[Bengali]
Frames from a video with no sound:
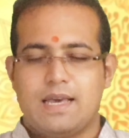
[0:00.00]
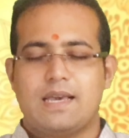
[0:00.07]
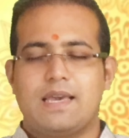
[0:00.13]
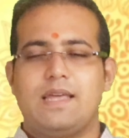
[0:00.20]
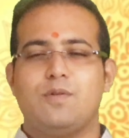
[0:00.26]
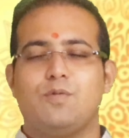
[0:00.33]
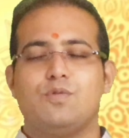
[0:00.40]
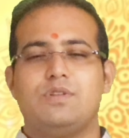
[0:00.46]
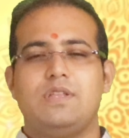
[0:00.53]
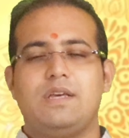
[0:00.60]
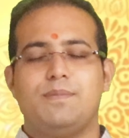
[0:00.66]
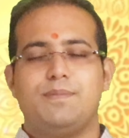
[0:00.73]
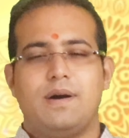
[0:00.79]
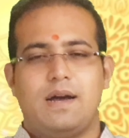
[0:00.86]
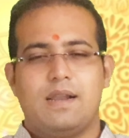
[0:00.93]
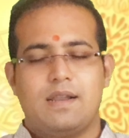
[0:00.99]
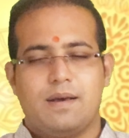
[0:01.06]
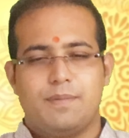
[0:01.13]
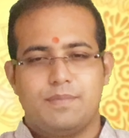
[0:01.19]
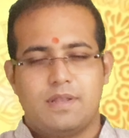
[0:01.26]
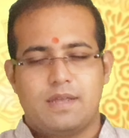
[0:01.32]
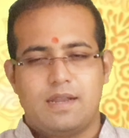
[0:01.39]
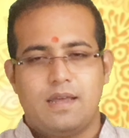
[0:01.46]
একের অধিকবার
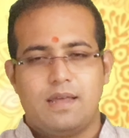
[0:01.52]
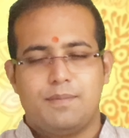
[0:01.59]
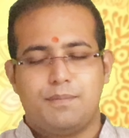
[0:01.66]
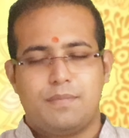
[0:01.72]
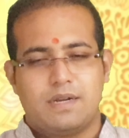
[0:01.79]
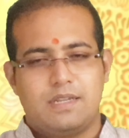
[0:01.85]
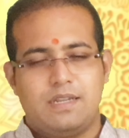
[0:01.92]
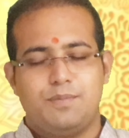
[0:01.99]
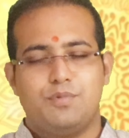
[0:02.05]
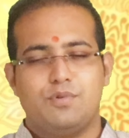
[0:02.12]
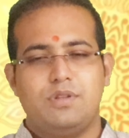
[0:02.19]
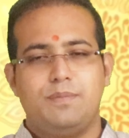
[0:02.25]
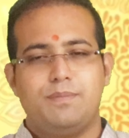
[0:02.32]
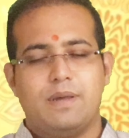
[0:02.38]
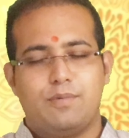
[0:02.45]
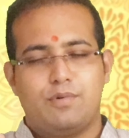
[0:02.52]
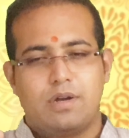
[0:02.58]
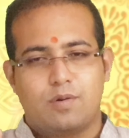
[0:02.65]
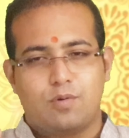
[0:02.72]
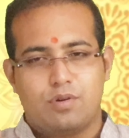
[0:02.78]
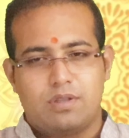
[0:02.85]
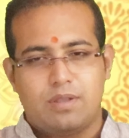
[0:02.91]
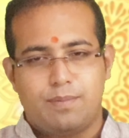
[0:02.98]
আপনারা মাটির প্রদীপ
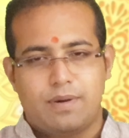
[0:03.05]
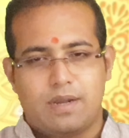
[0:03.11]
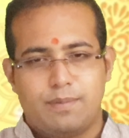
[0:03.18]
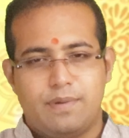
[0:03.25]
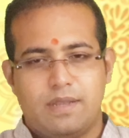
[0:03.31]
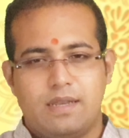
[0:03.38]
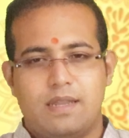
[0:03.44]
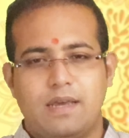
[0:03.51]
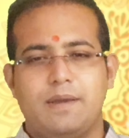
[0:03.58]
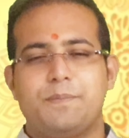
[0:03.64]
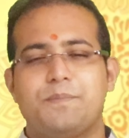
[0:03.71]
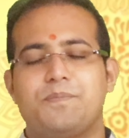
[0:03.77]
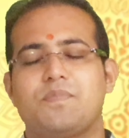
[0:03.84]
ব্যবহার করতে পারবেন না